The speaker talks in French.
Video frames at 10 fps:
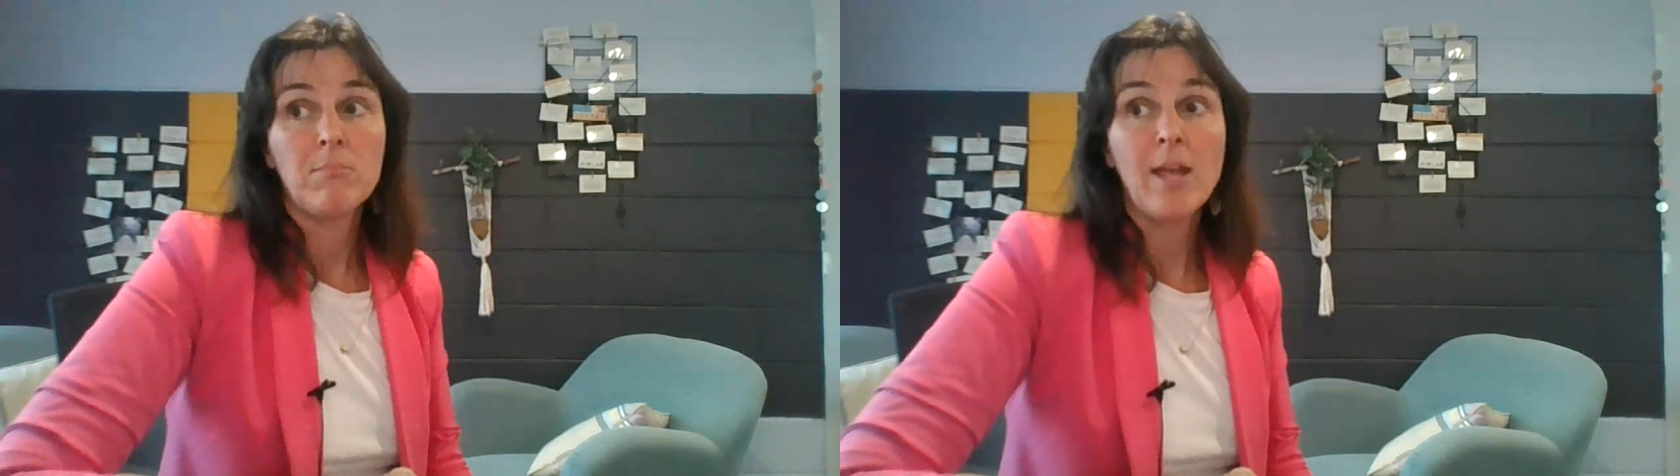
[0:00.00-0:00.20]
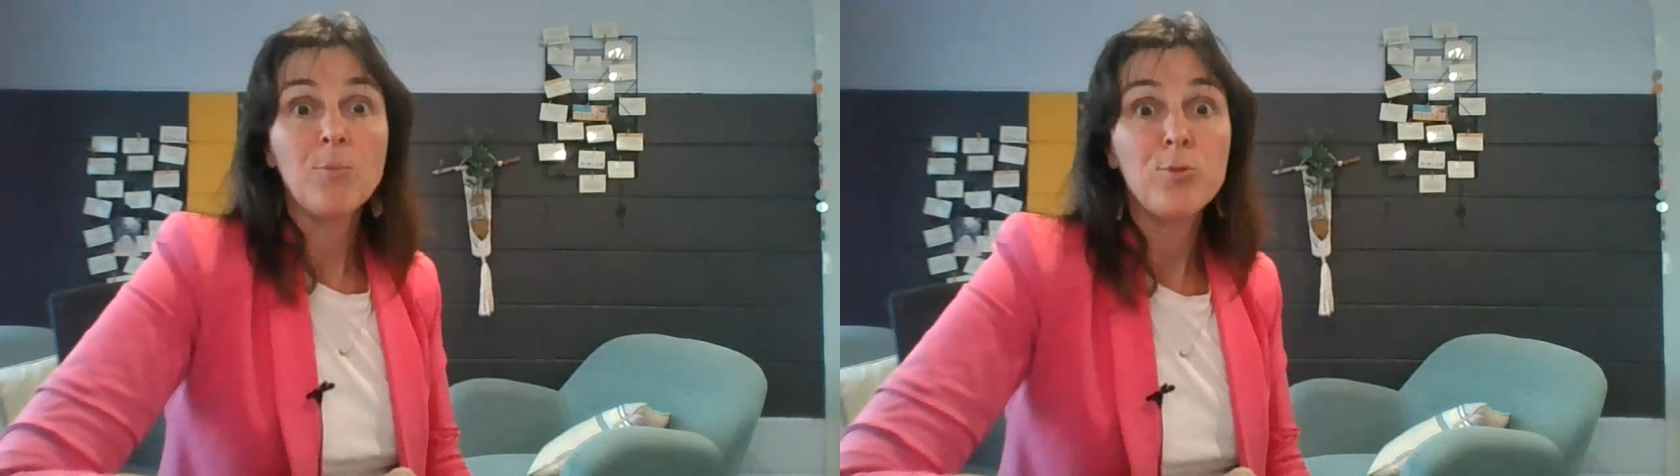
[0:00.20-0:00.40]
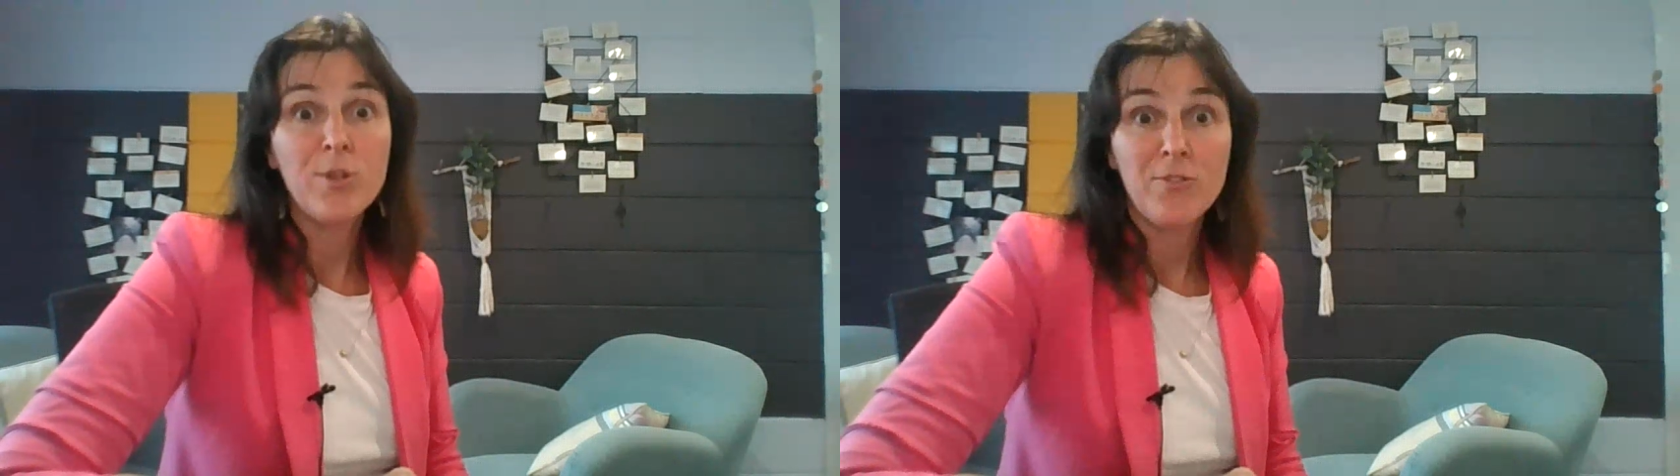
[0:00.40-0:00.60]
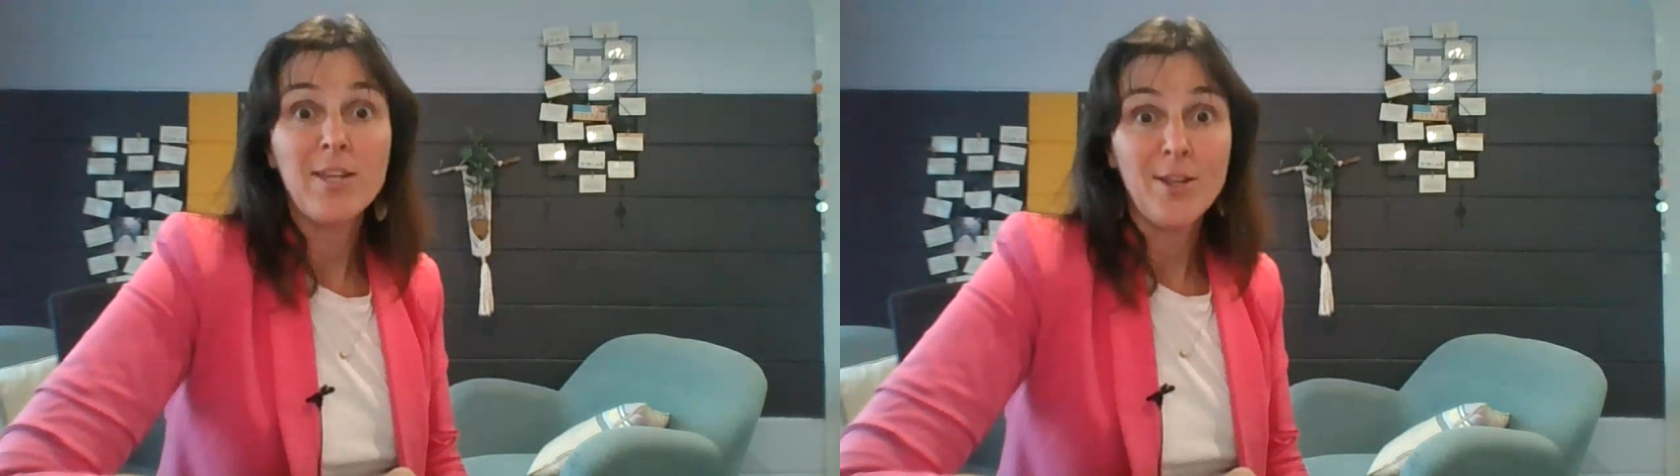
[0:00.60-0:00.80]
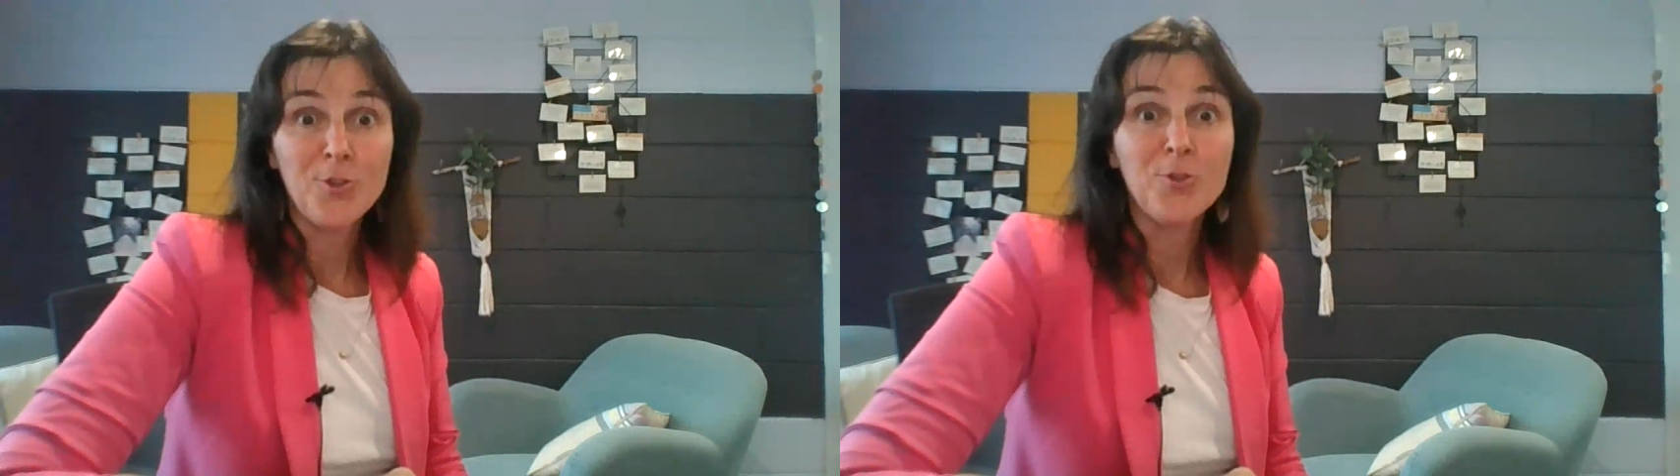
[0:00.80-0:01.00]
être plus
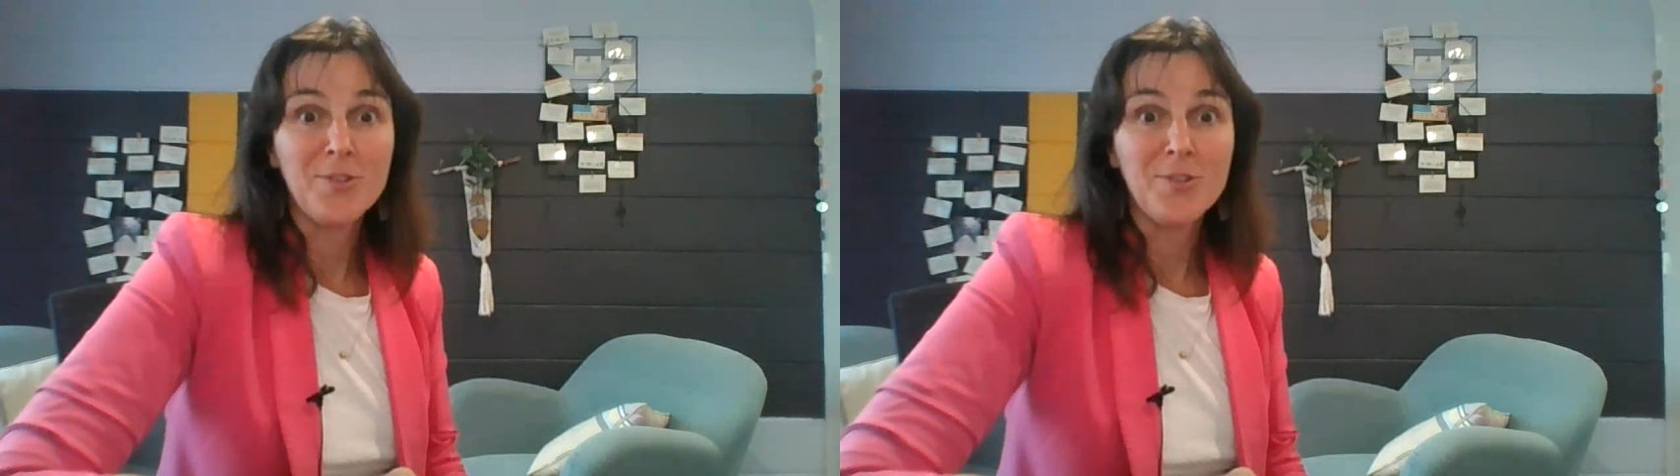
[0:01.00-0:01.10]
efficace